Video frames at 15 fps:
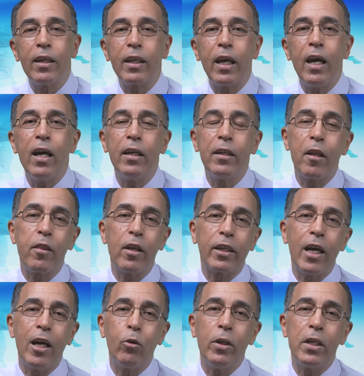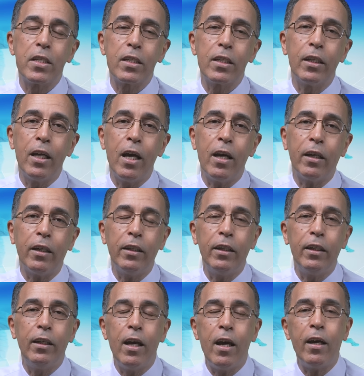كان الذكاء
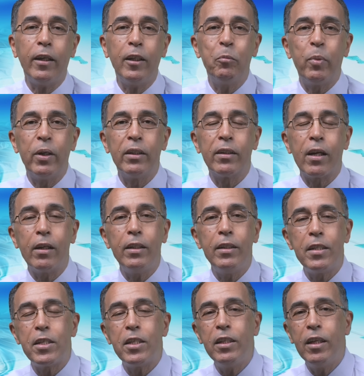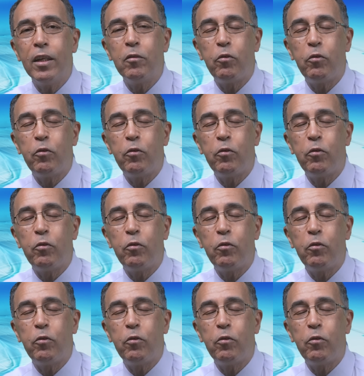الاصطناعي لاعبا رئيسيا